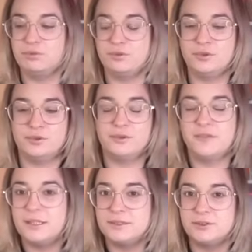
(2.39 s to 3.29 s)
pour une
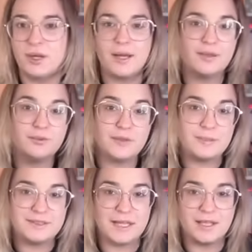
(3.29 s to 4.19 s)
nouvelle histoire, un nouveau
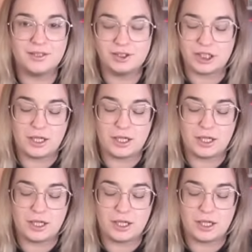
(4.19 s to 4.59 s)
message.